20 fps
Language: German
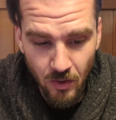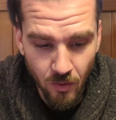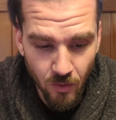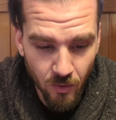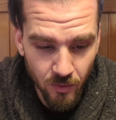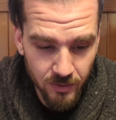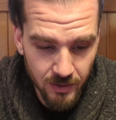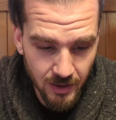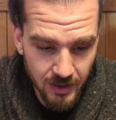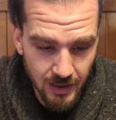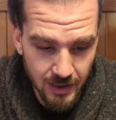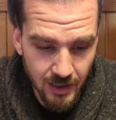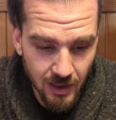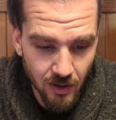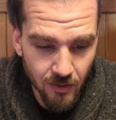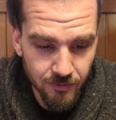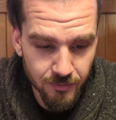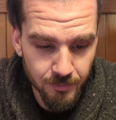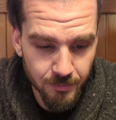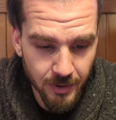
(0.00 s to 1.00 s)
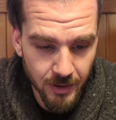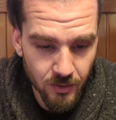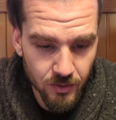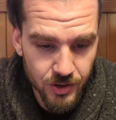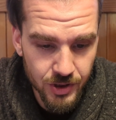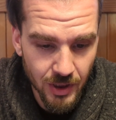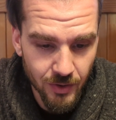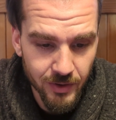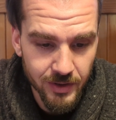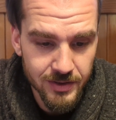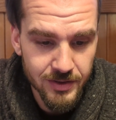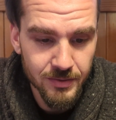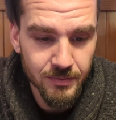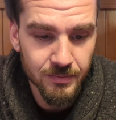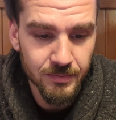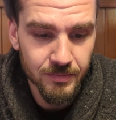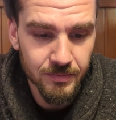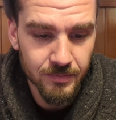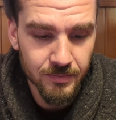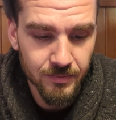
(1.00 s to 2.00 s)
Und dann ein Haufen Ben Jerry's.
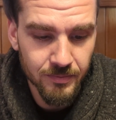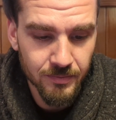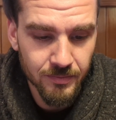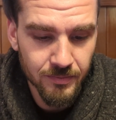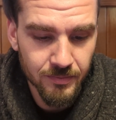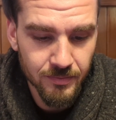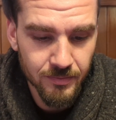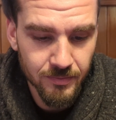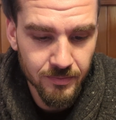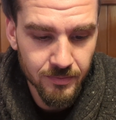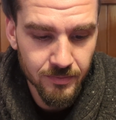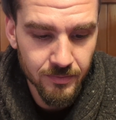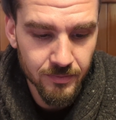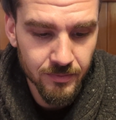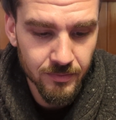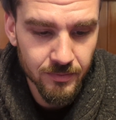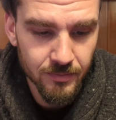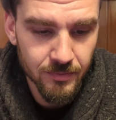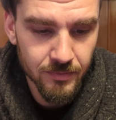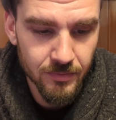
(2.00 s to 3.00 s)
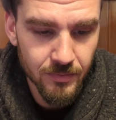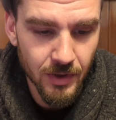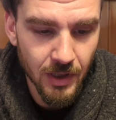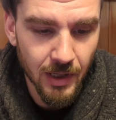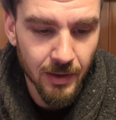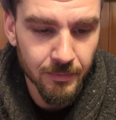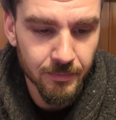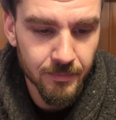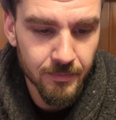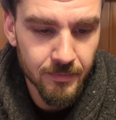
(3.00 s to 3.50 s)
Also Eis. Ja.